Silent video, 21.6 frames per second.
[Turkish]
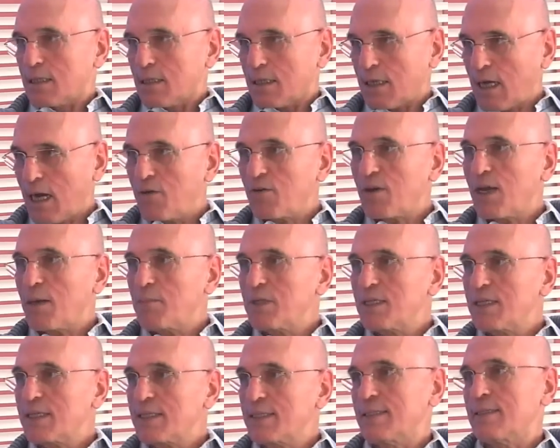
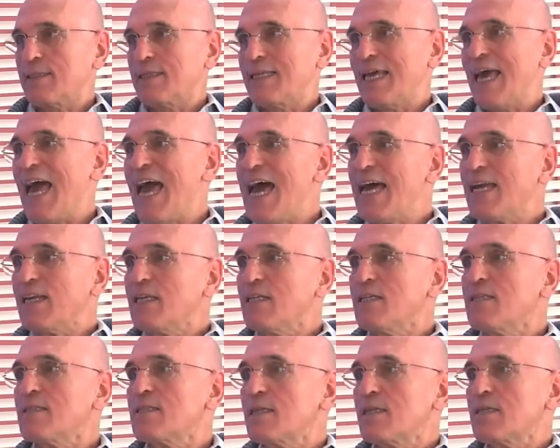kavramlarının her
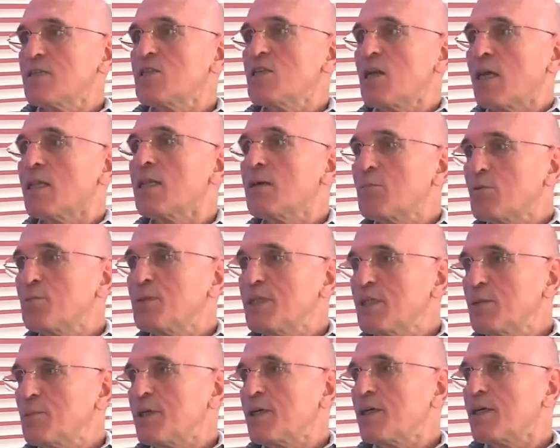insan için anlamı
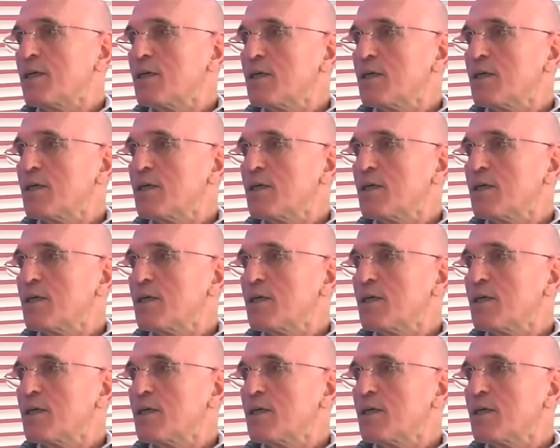bir mi?